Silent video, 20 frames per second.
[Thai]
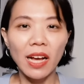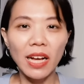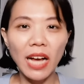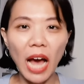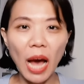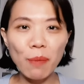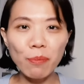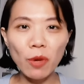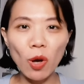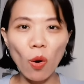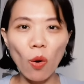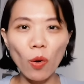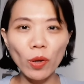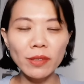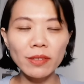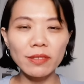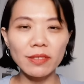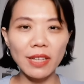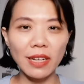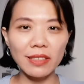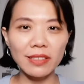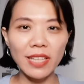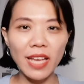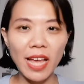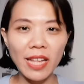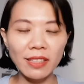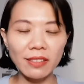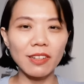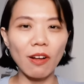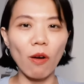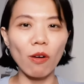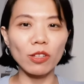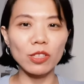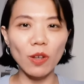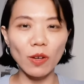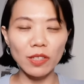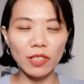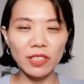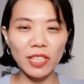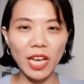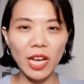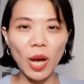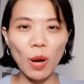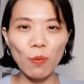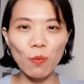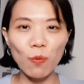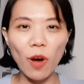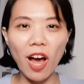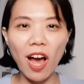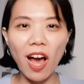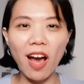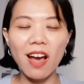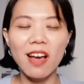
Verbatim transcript: คำค้นอย่างเช่นของจอจะใช้คำว่า